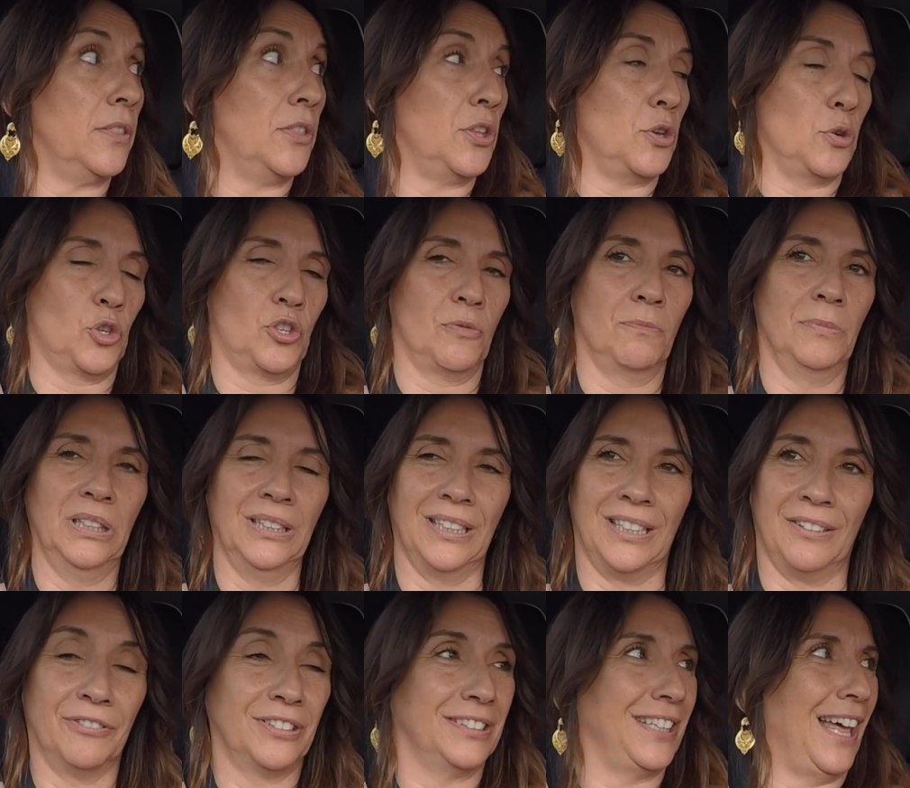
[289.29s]
Deus me
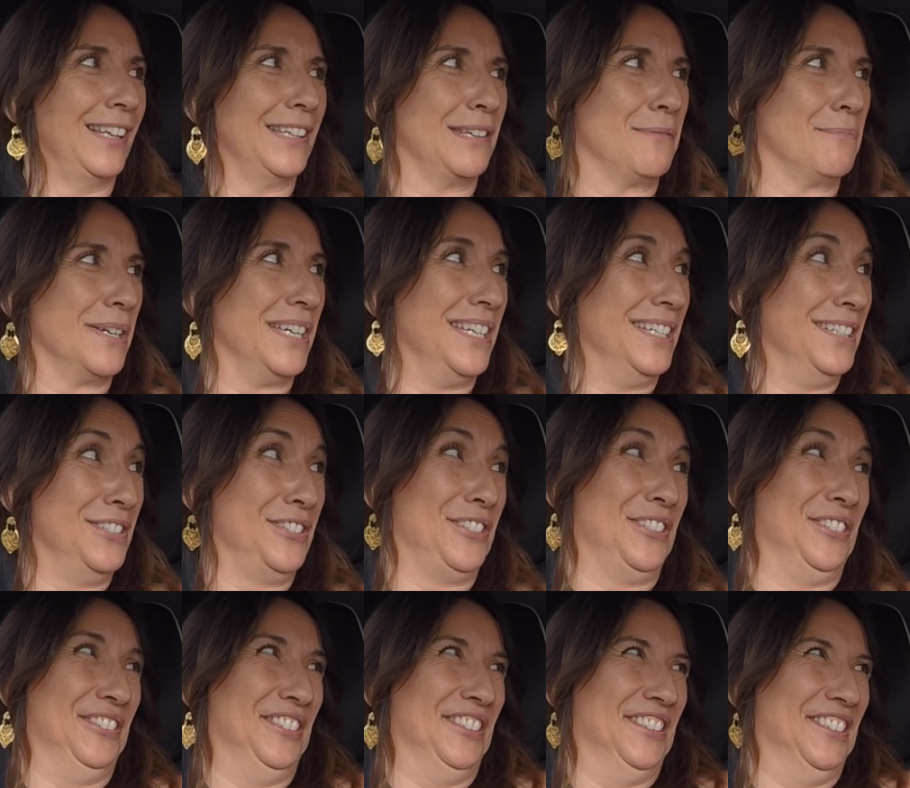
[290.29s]
livre, talibãs,
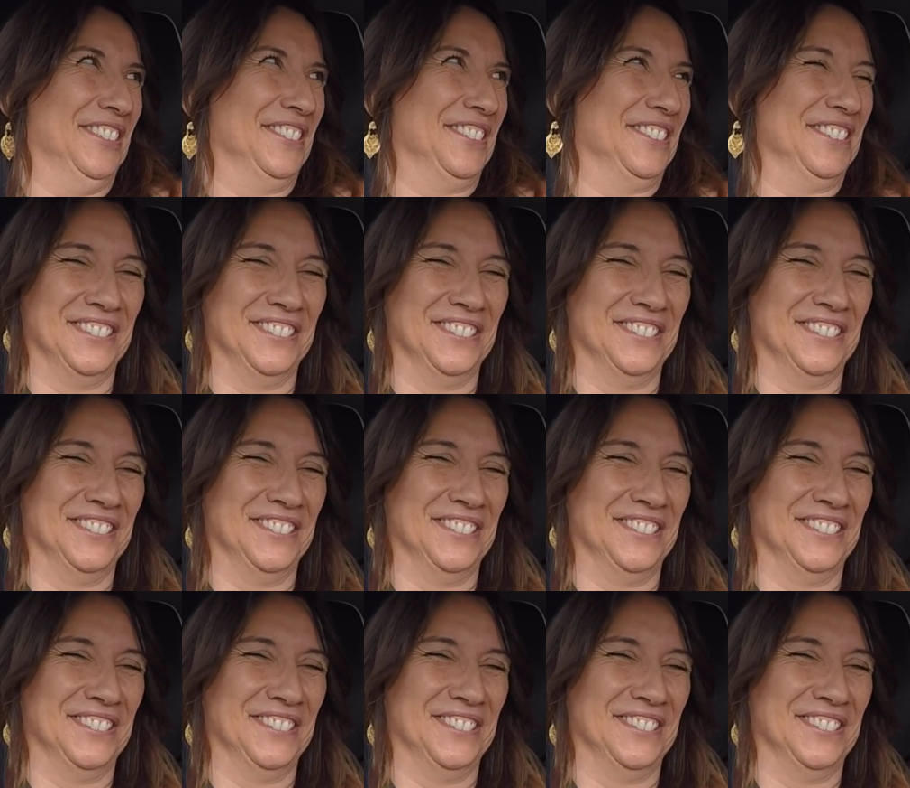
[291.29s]
eu logo,